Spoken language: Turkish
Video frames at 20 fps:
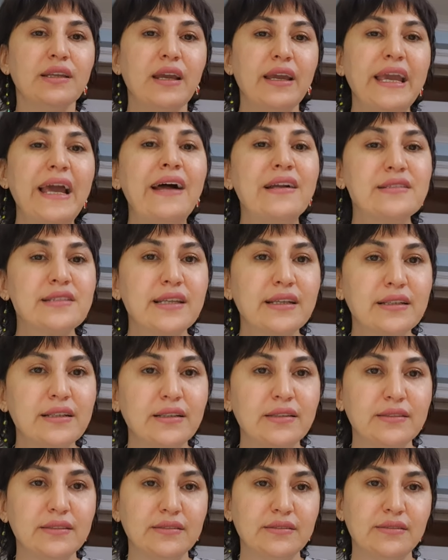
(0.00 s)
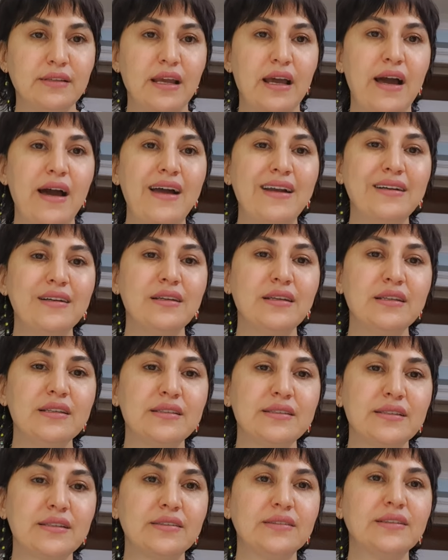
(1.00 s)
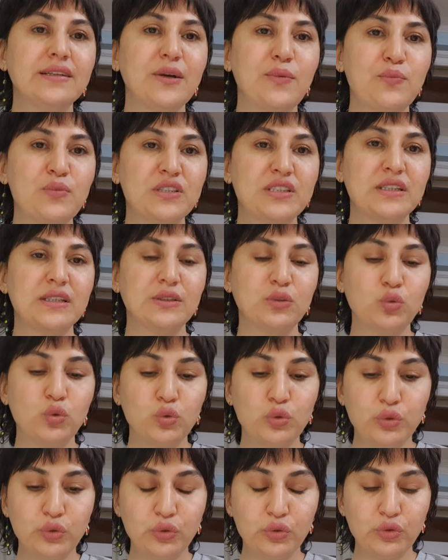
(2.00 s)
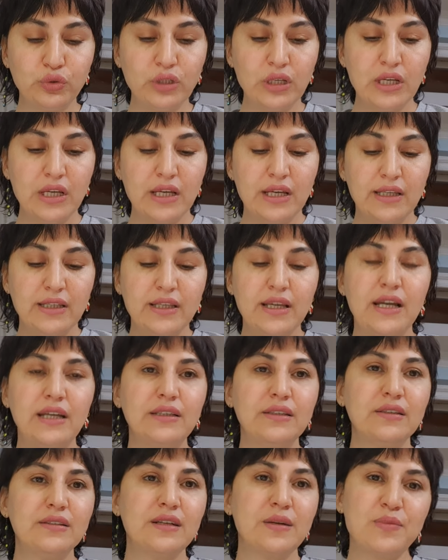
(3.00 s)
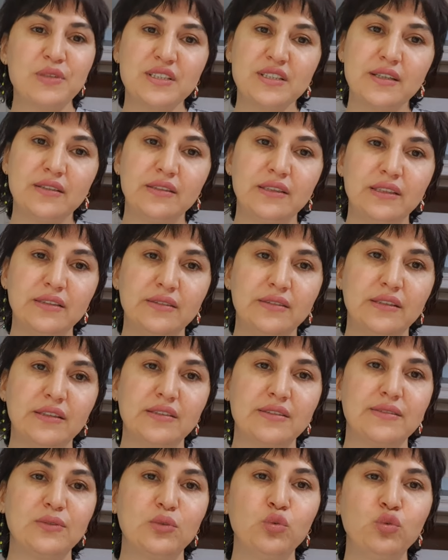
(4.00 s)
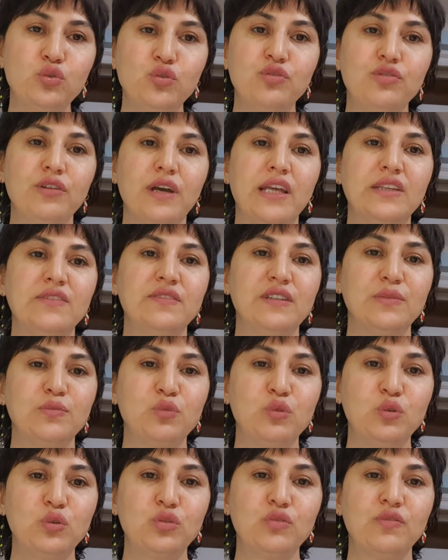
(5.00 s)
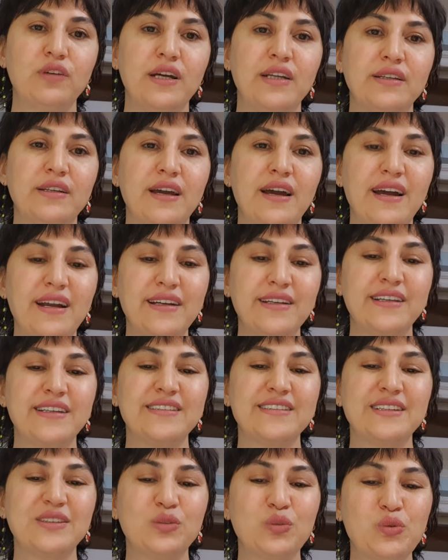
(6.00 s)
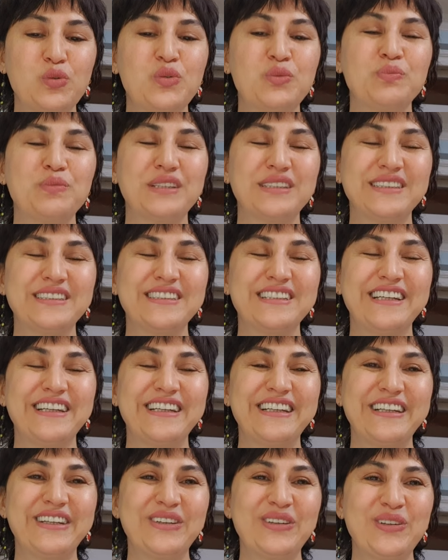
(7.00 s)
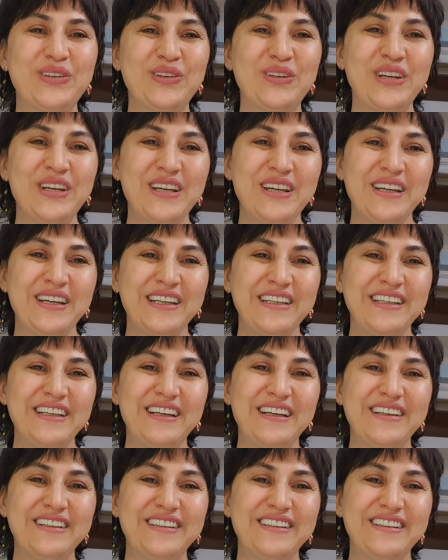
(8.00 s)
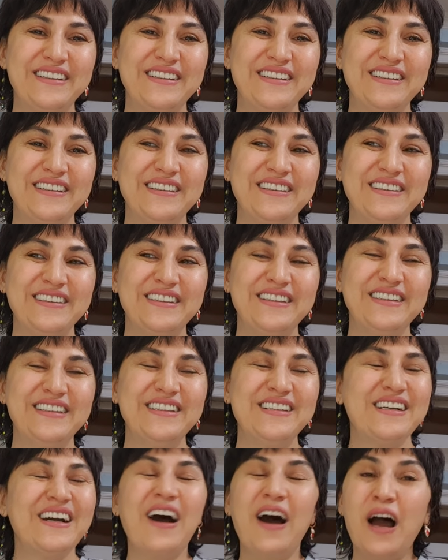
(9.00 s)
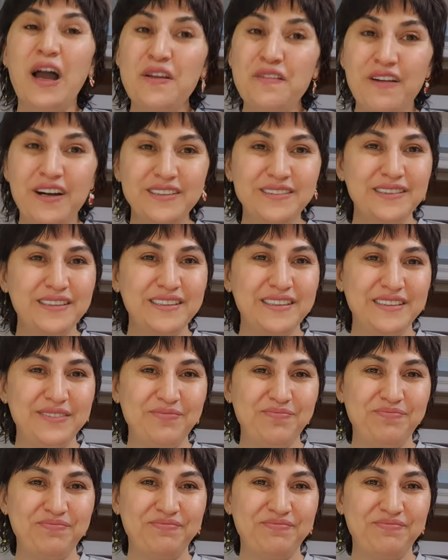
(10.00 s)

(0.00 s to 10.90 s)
erzek alın. Her insanın kapısına dokunun yani Ramazan ayındayız. Lütfen ve lütfen herkese dokunmanız gerekiyor. Yani e, hayvanları,